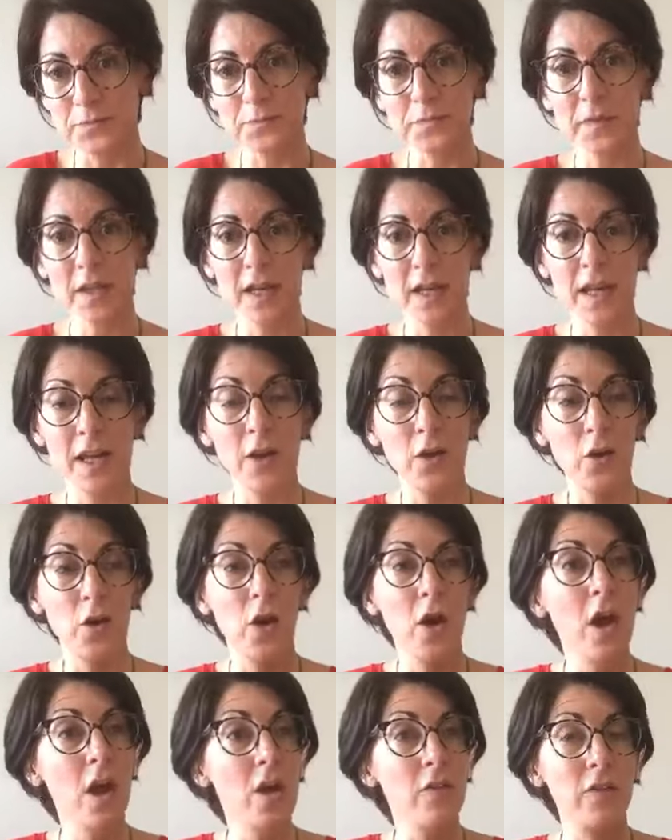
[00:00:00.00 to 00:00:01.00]
Très,
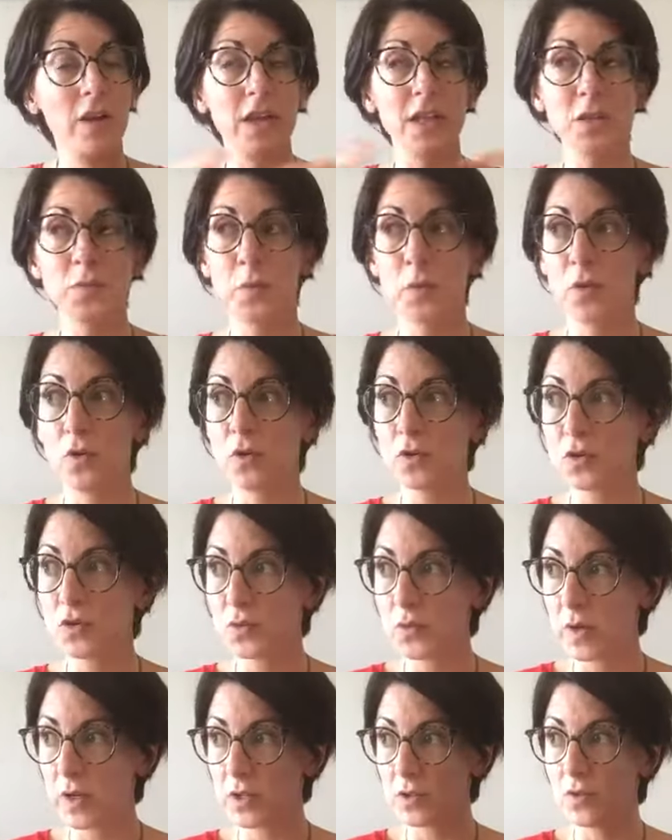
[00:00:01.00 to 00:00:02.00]
là, je prends
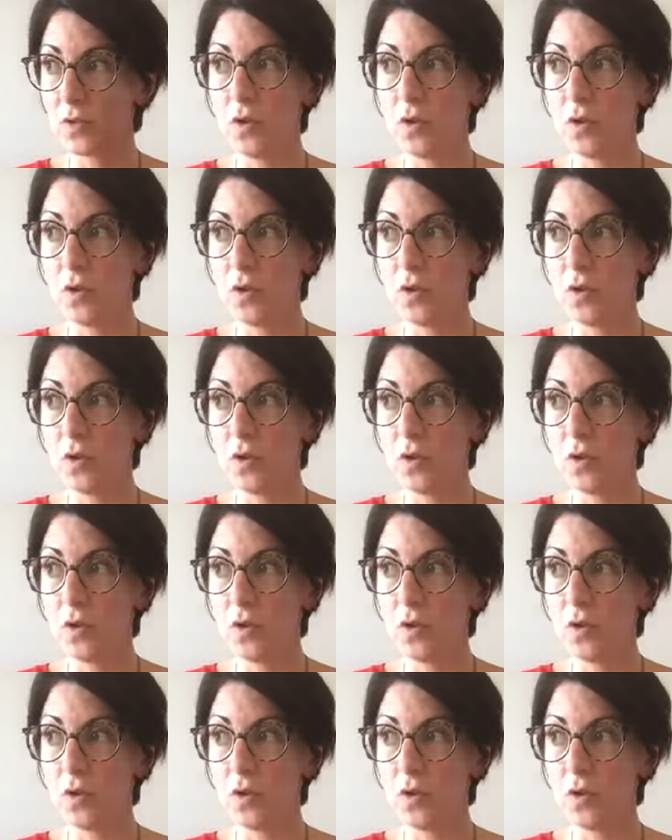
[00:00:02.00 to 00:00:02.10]
soin de